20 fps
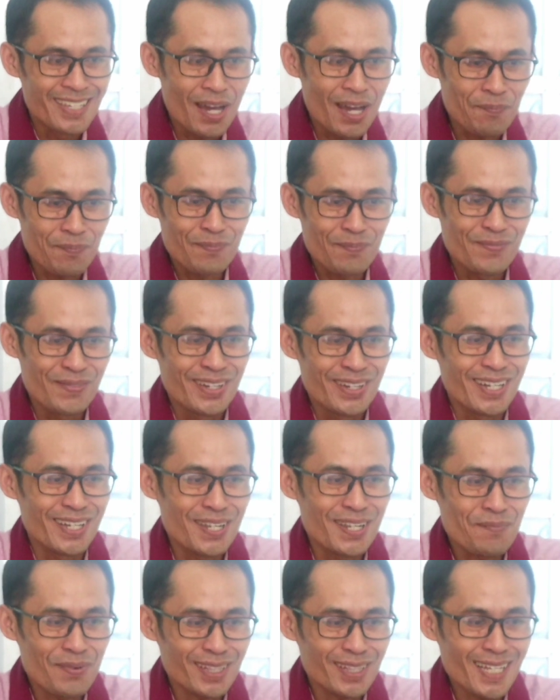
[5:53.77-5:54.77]
Yap,
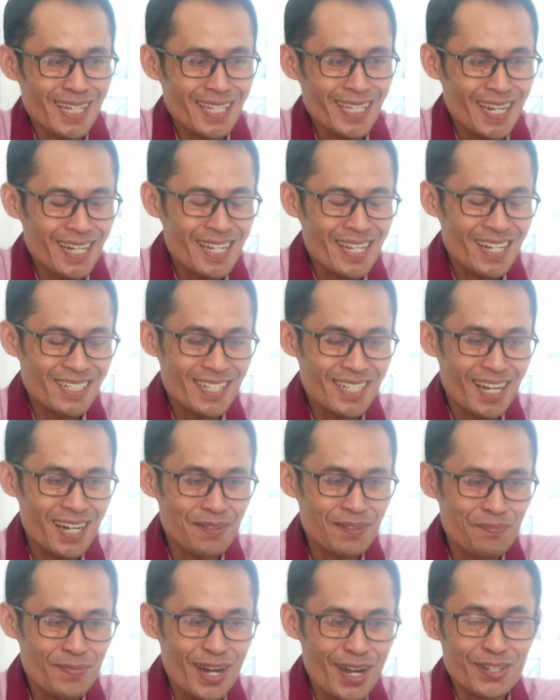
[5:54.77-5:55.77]
ini pertanyaan yang
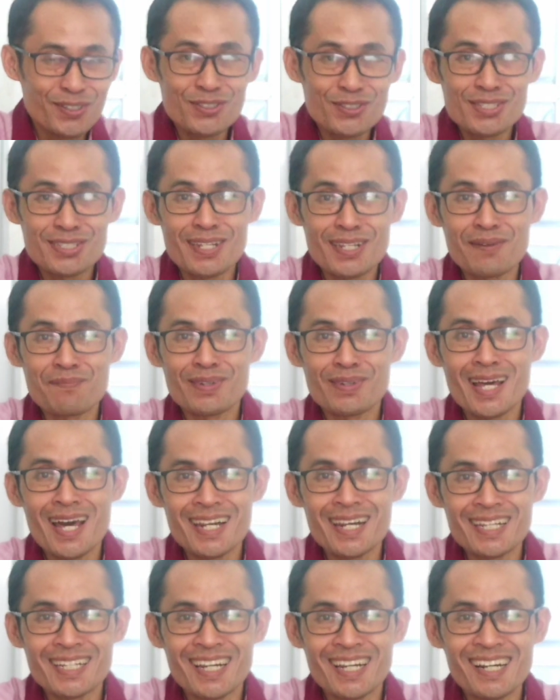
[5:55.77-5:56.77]
sangat bagus dan
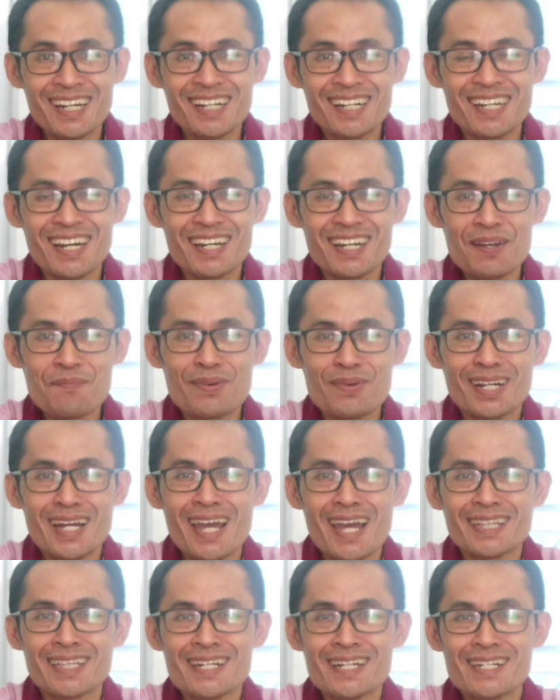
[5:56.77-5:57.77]
menarik ya, karena
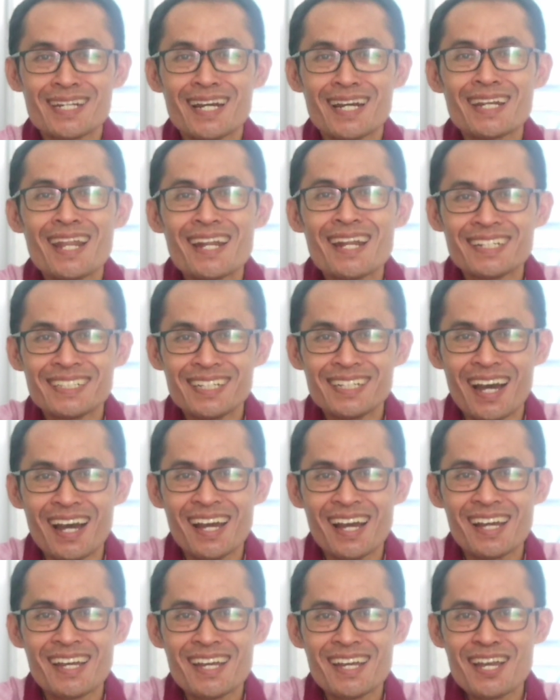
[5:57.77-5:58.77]
berkaitan dengan
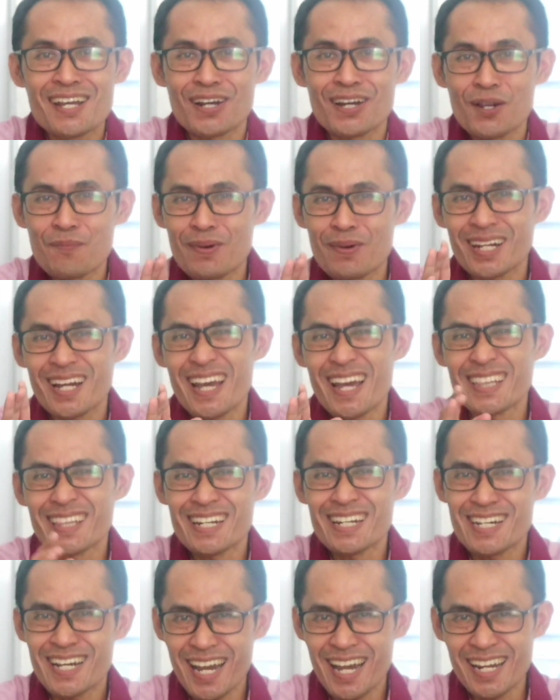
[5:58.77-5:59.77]
hadiah. Kalau
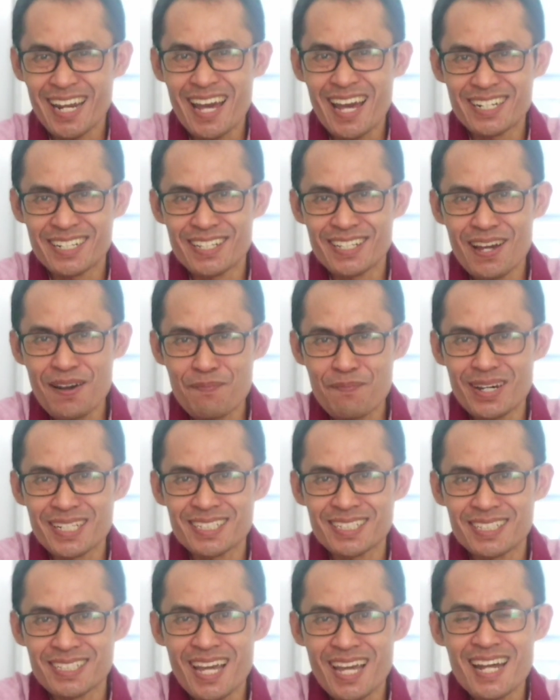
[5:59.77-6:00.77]
berkaitan dengan hadiah,
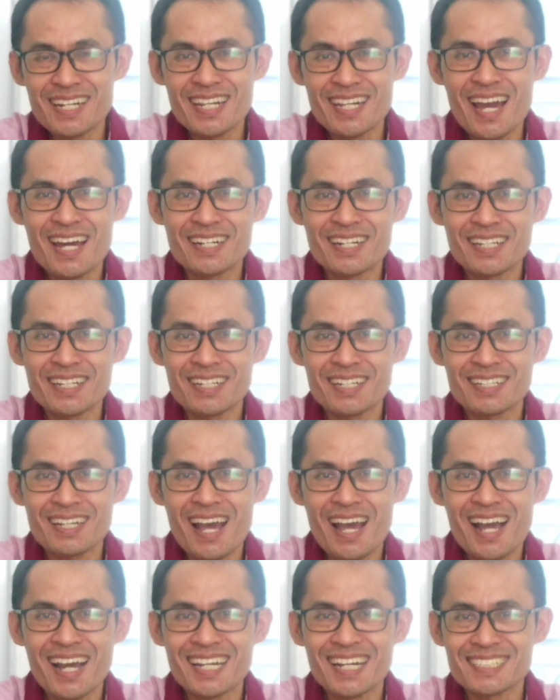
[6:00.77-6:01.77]
pasti
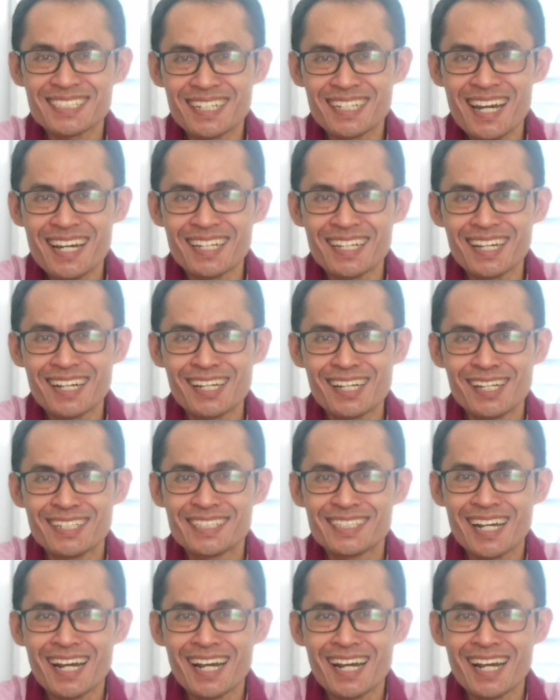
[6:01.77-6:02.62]
adik-adik akan senang ya.